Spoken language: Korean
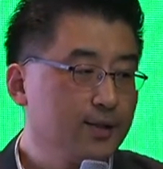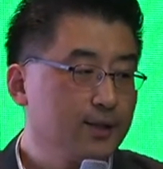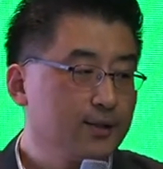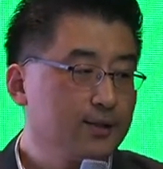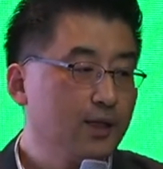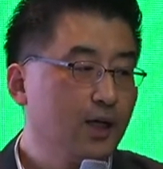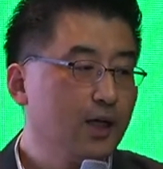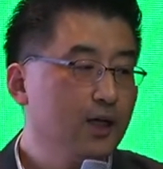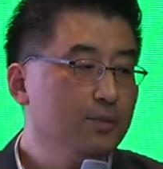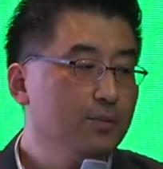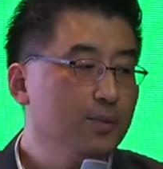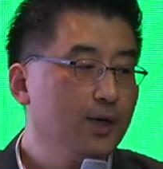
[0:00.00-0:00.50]
그
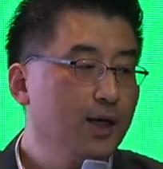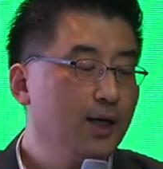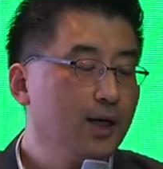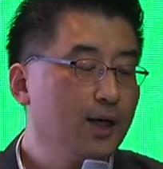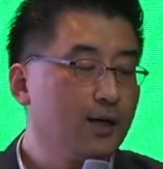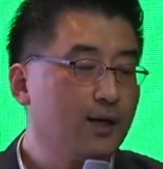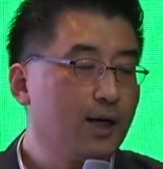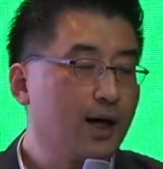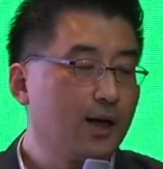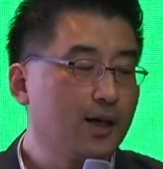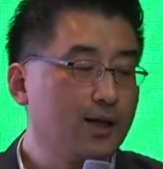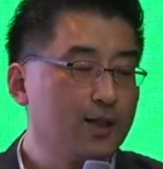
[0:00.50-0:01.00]

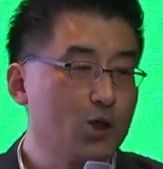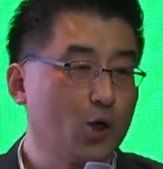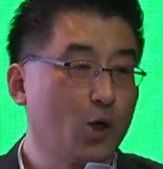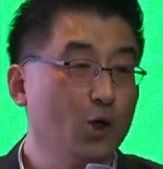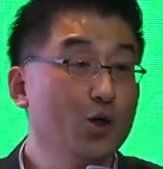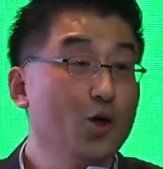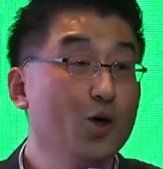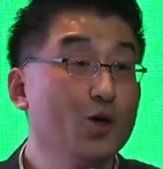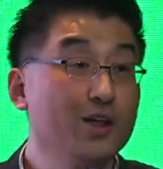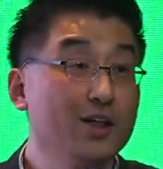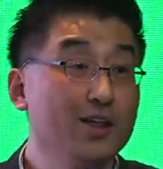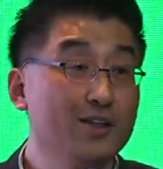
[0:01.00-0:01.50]
다음에 아까
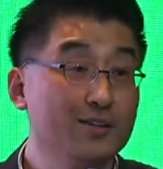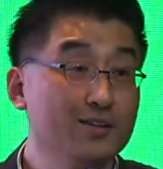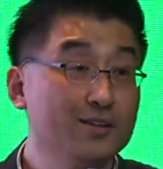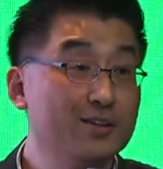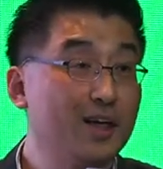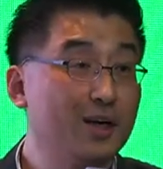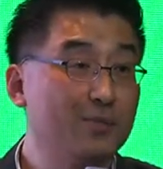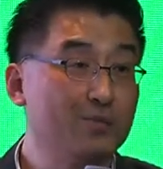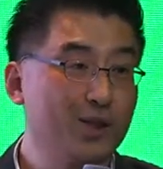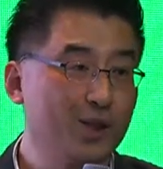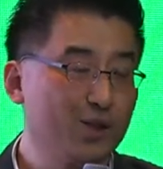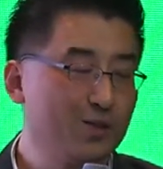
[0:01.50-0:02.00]
저녁이 있는
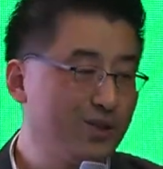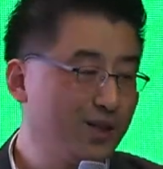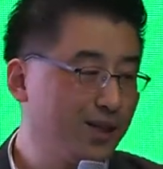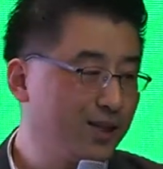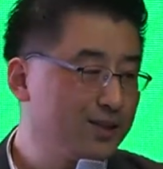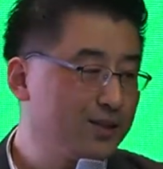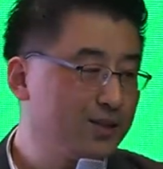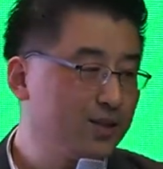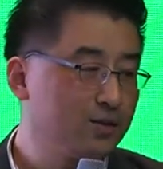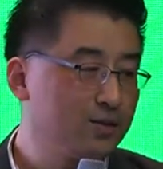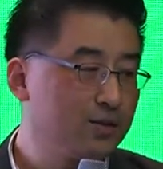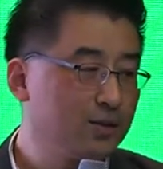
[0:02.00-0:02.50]
사람 얘기도
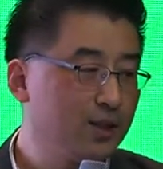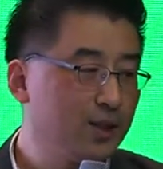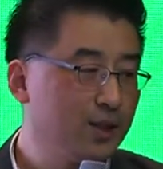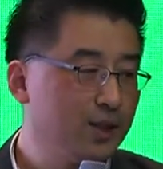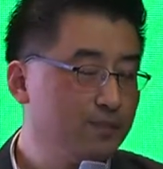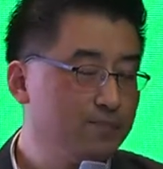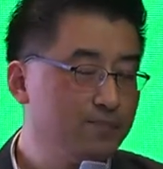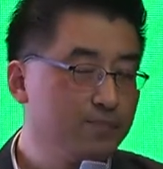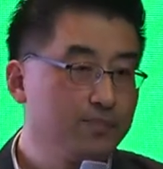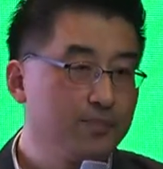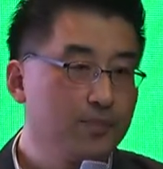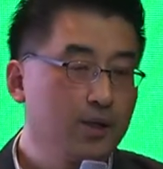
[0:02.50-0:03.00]
나왔었는데